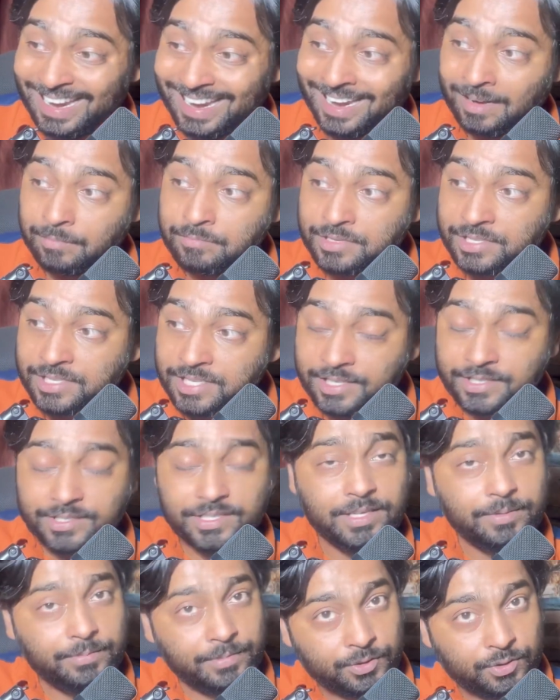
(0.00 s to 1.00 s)

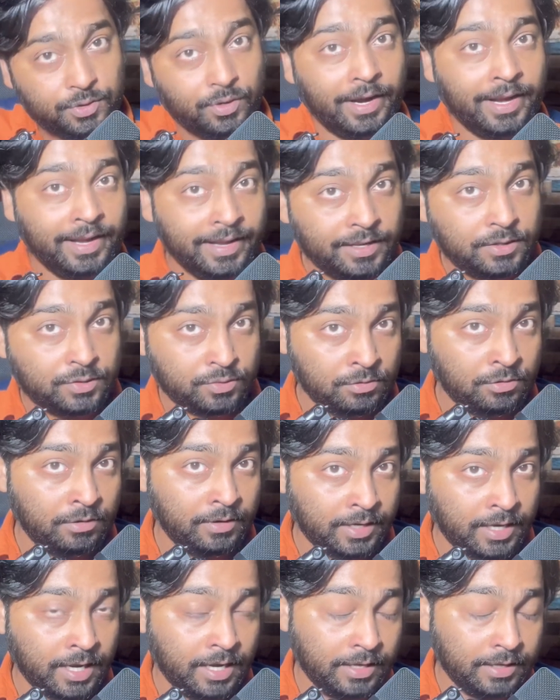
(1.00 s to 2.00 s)
एमसीजी में जो इनिंग्स
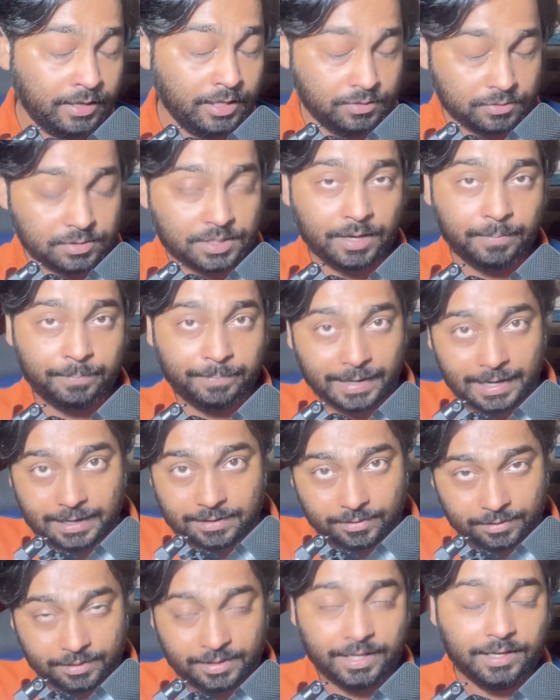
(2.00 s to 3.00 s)
उन्होंने खेली थी उसके
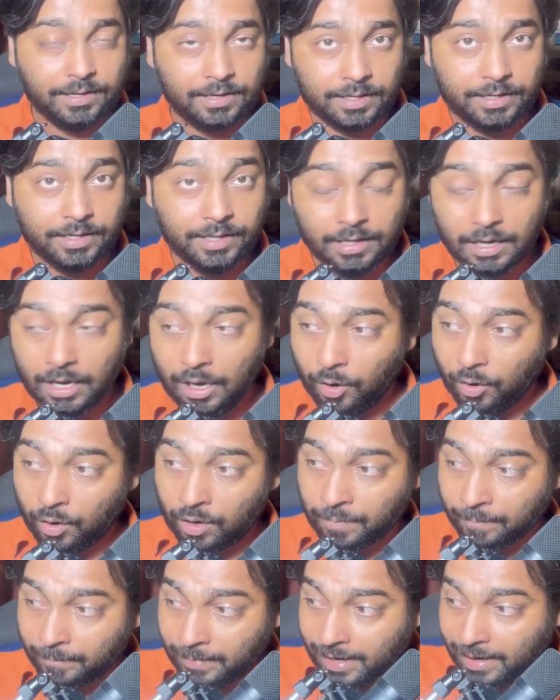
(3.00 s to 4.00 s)
बाद दी गई
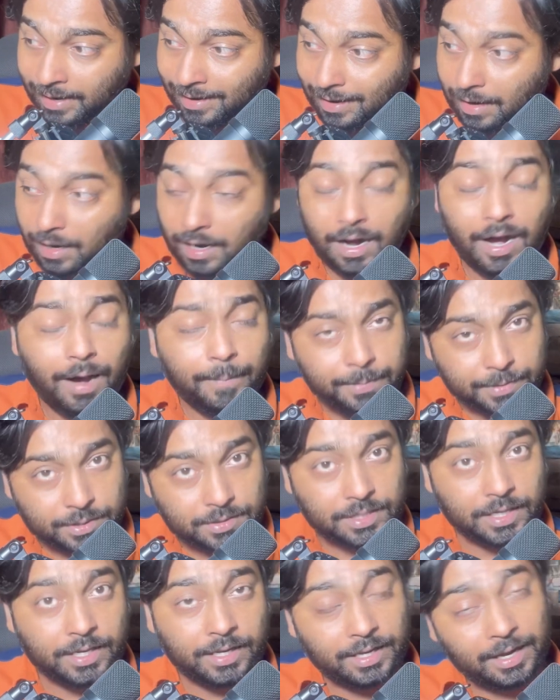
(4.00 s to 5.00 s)
और मैं अब
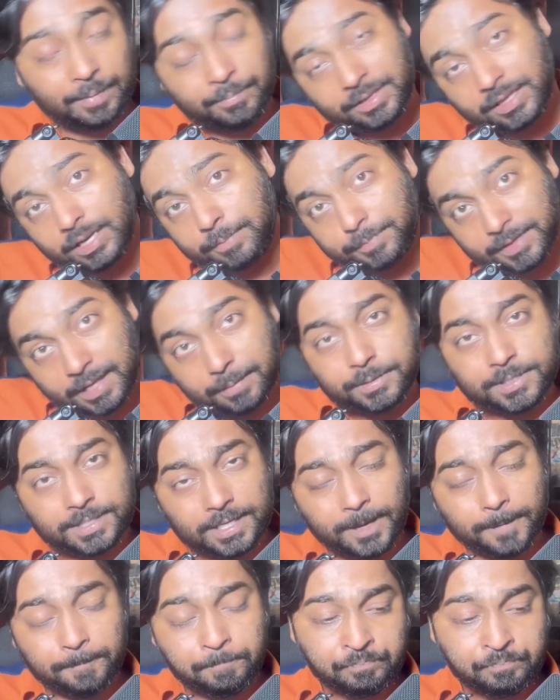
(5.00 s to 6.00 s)
से या मतलब तब से